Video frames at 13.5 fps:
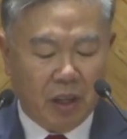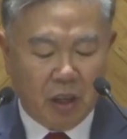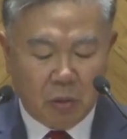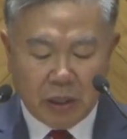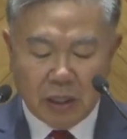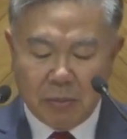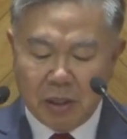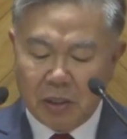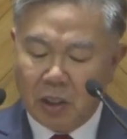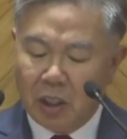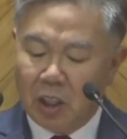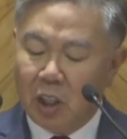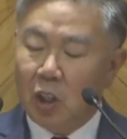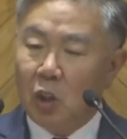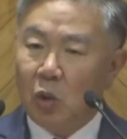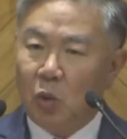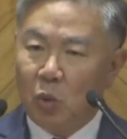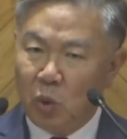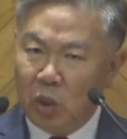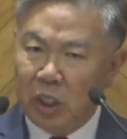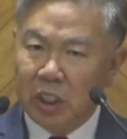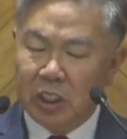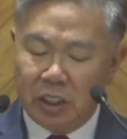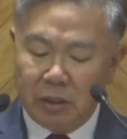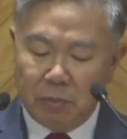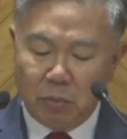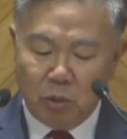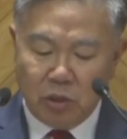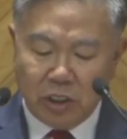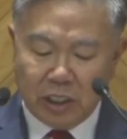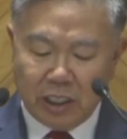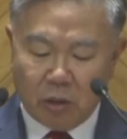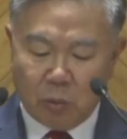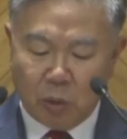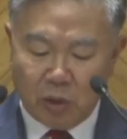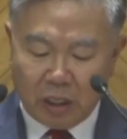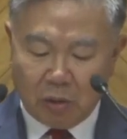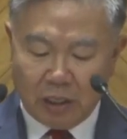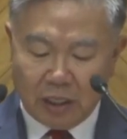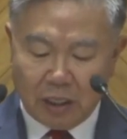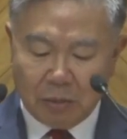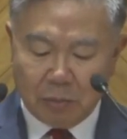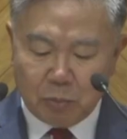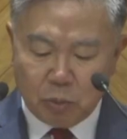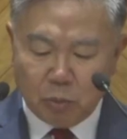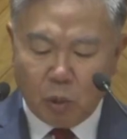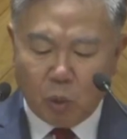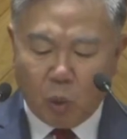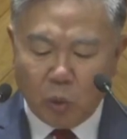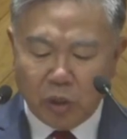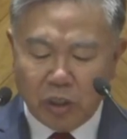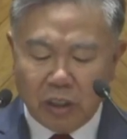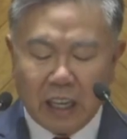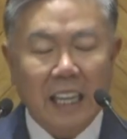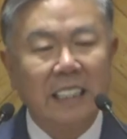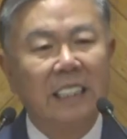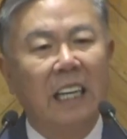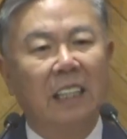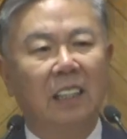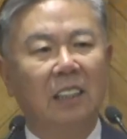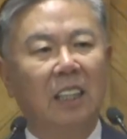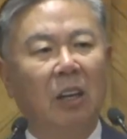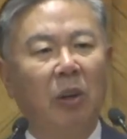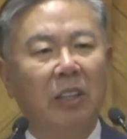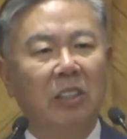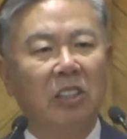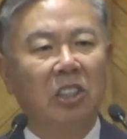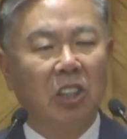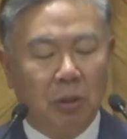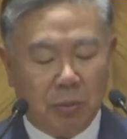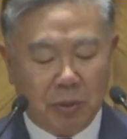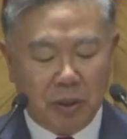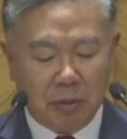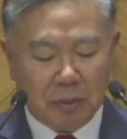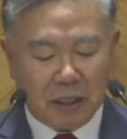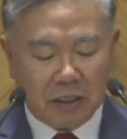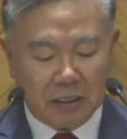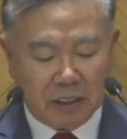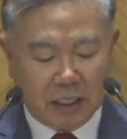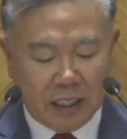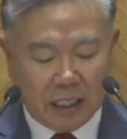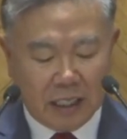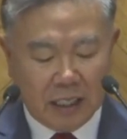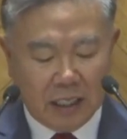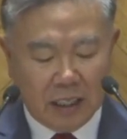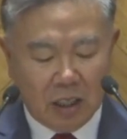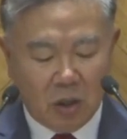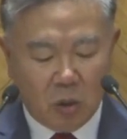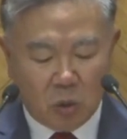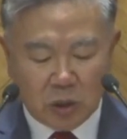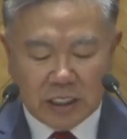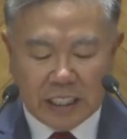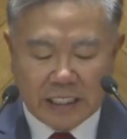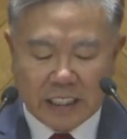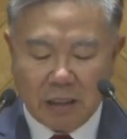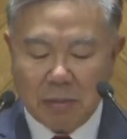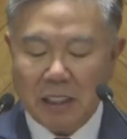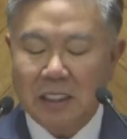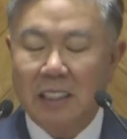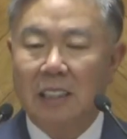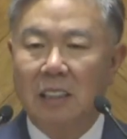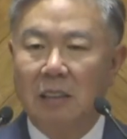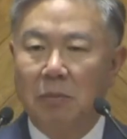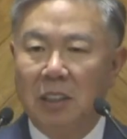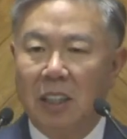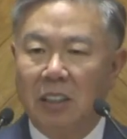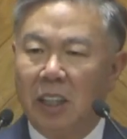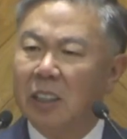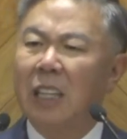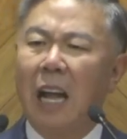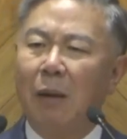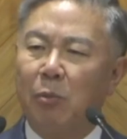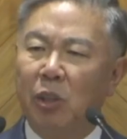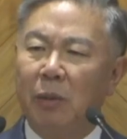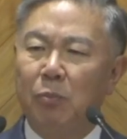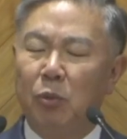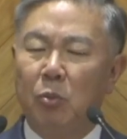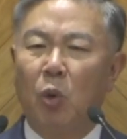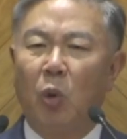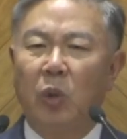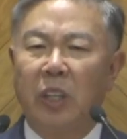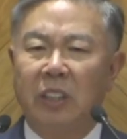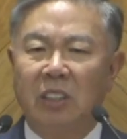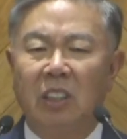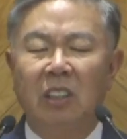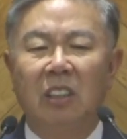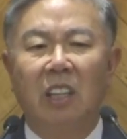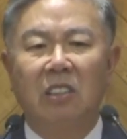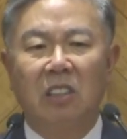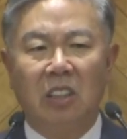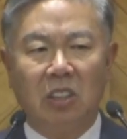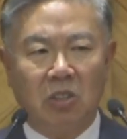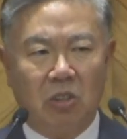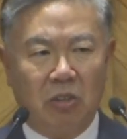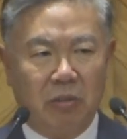왜냐하면 윤리적인 문제로 본다고 한다면 부모 공경을 하지 않는다고 해서 처벌을 받거나 혹은 제재를 받지 않습니다. 그래서 다분히 부모 공경은 선택적이죠.